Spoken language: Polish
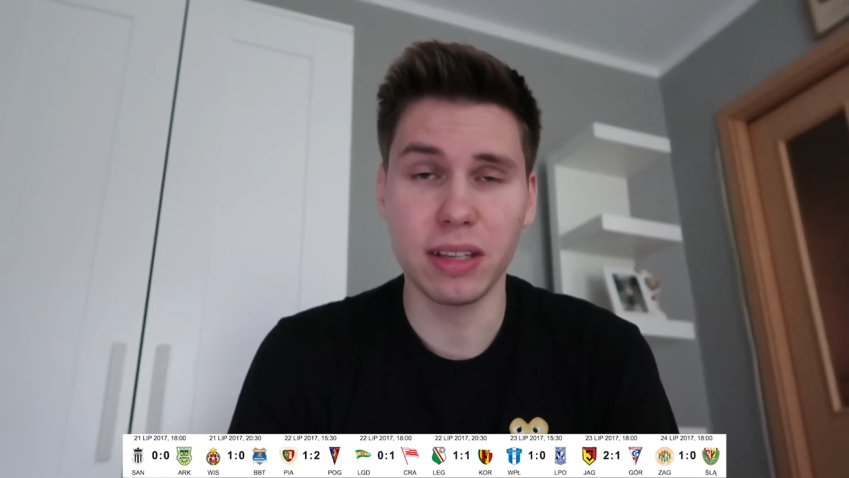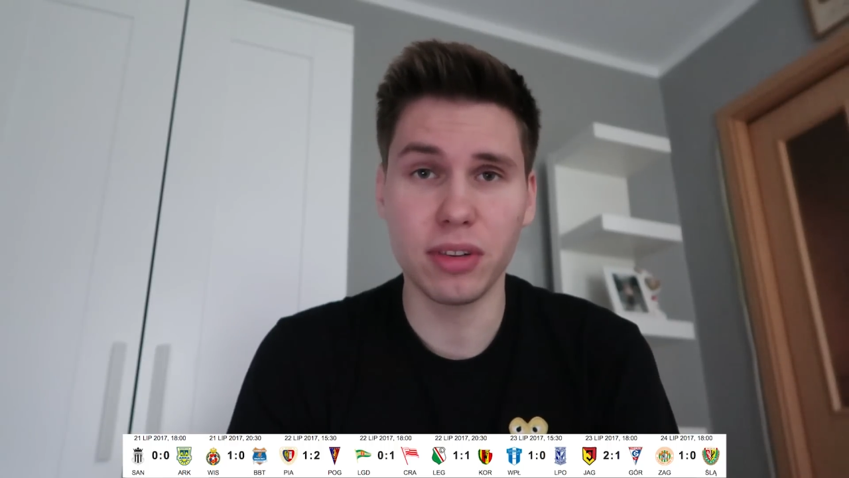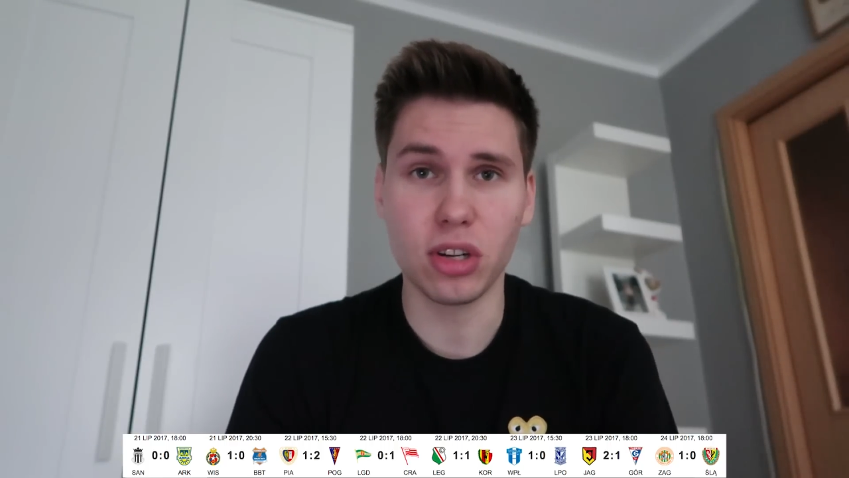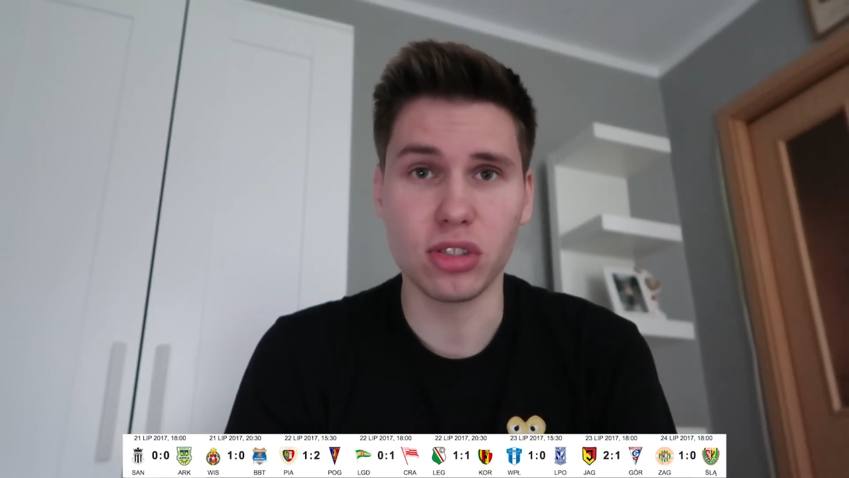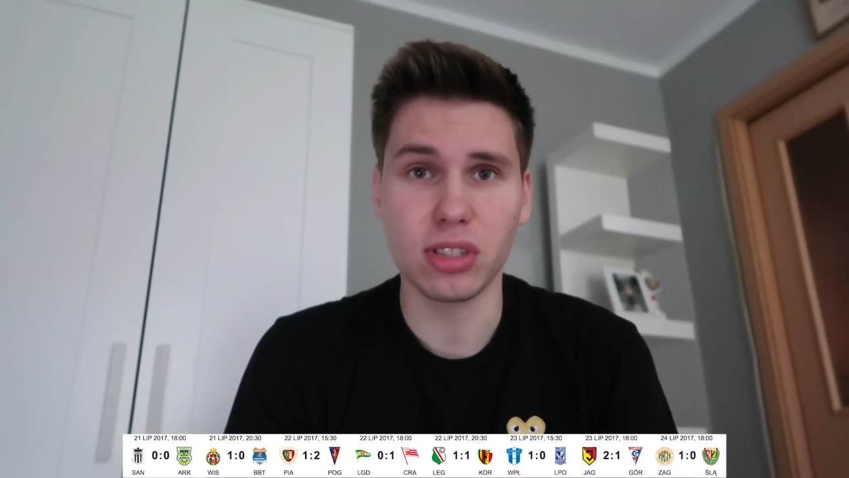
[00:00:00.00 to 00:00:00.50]

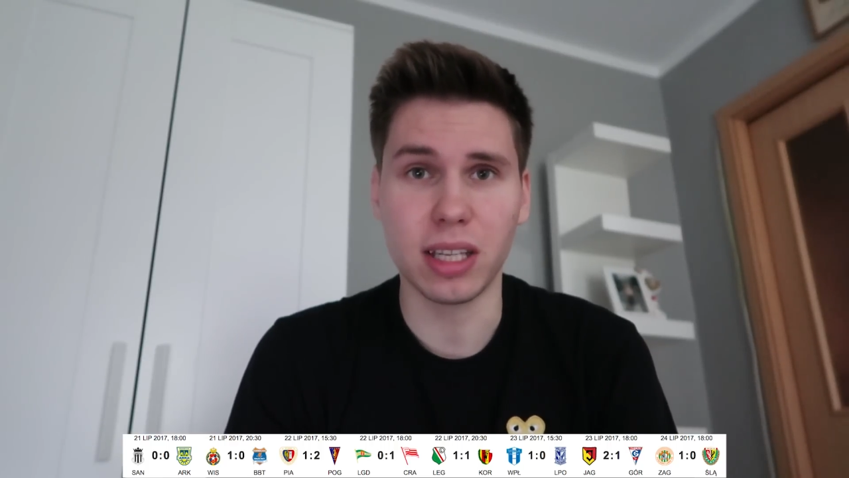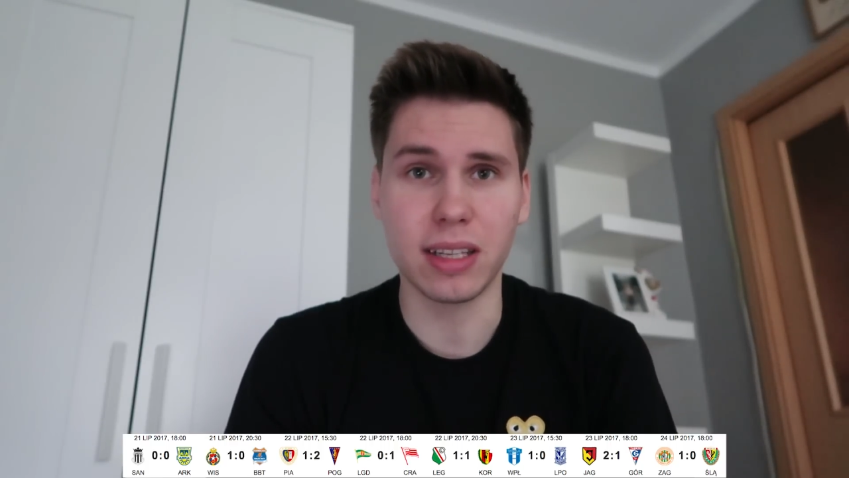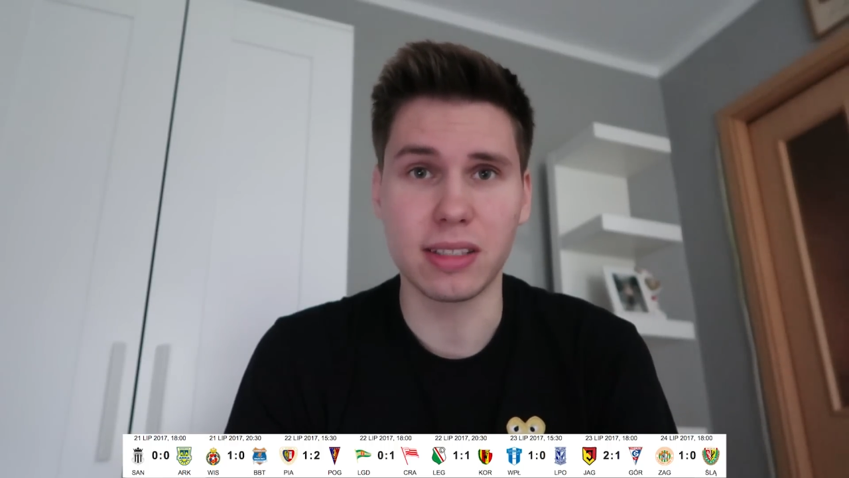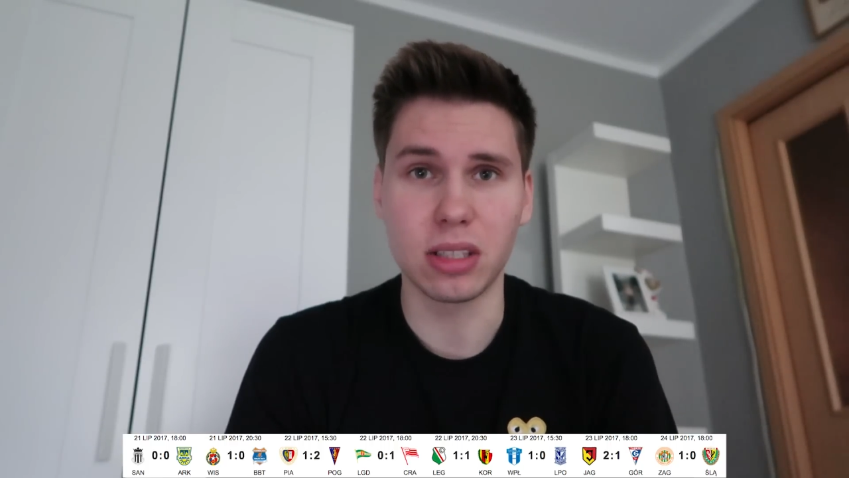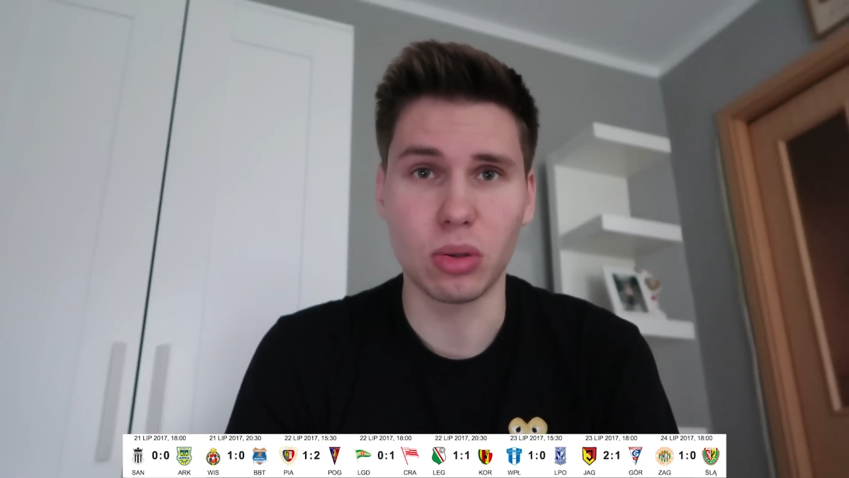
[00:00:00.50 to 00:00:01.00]

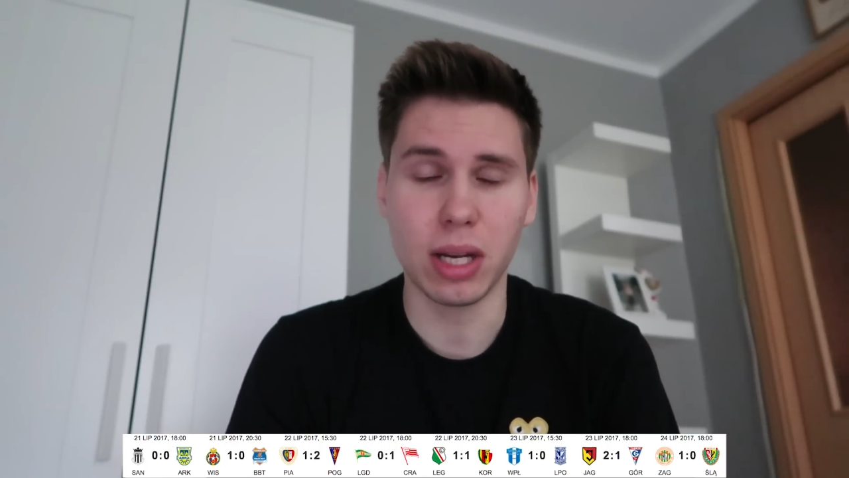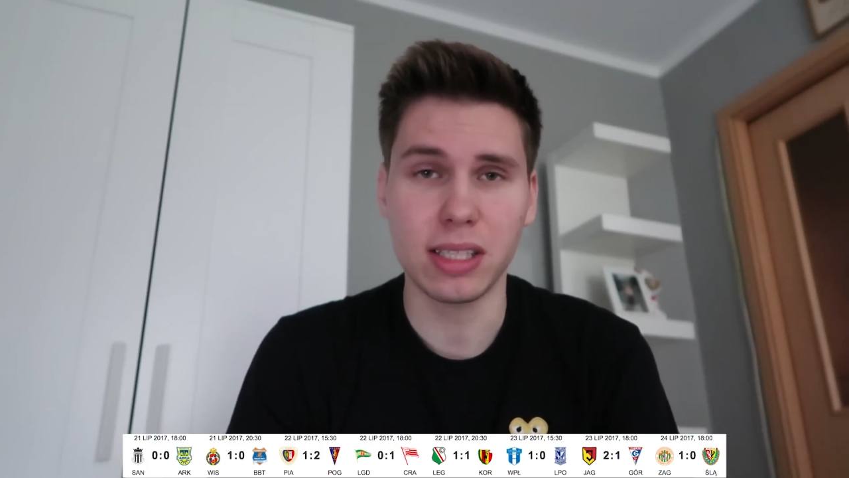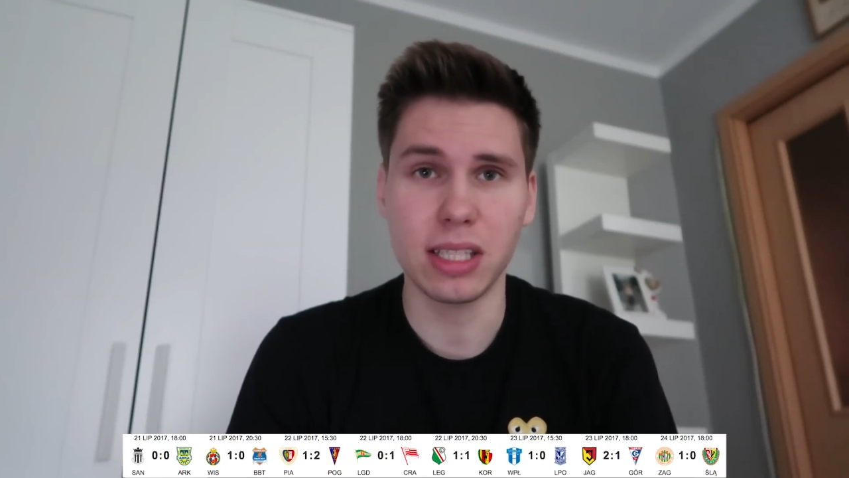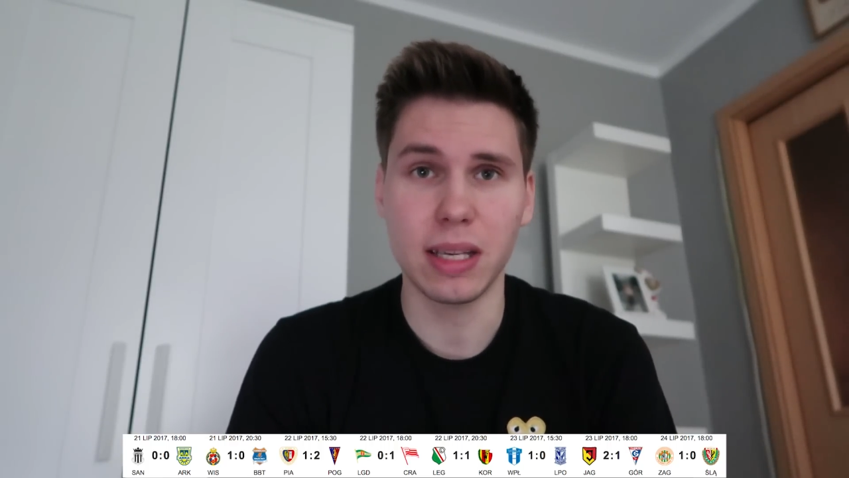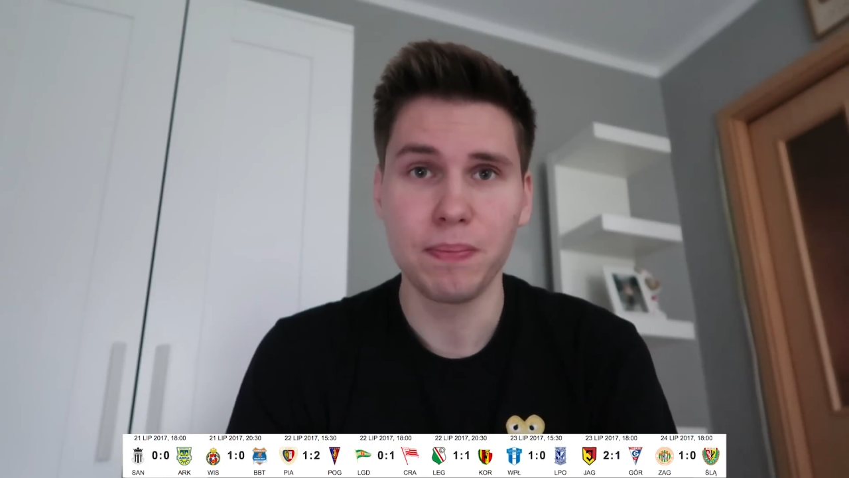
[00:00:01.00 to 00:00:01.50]
niewykorzystanych
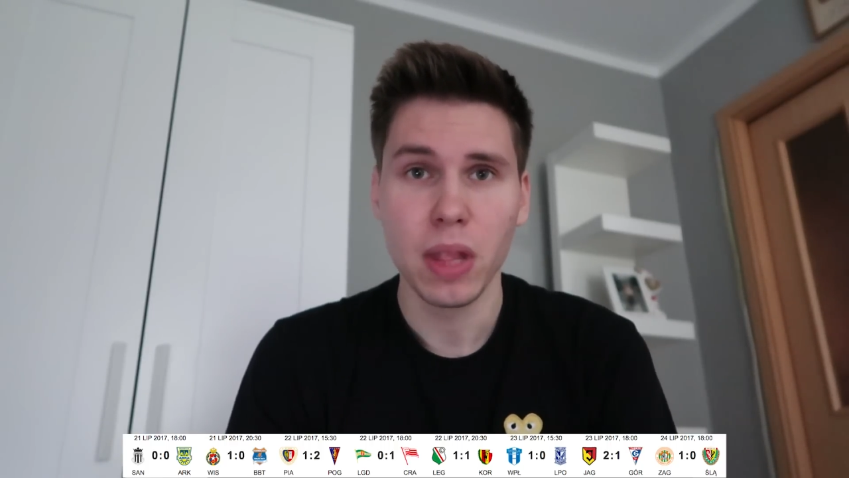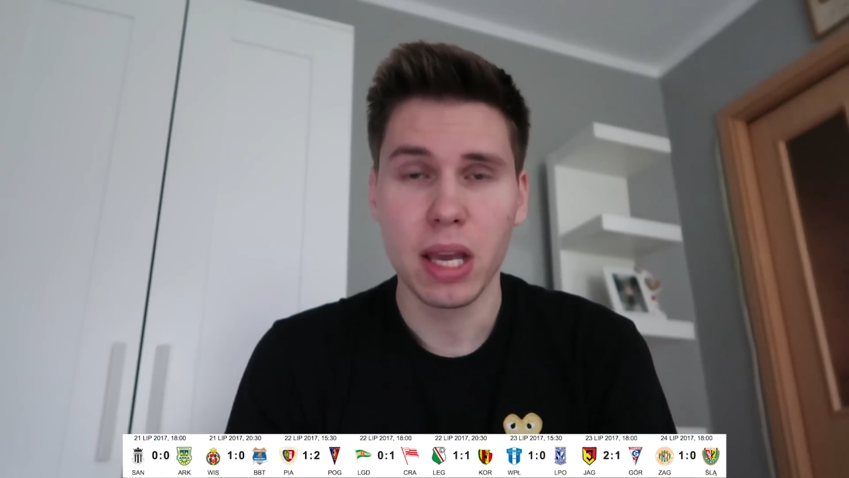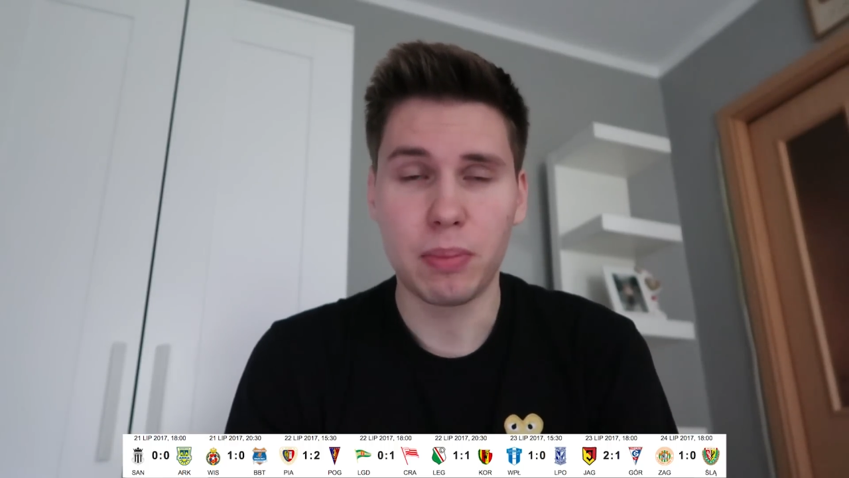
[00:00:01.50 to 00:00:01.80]
sytuacji.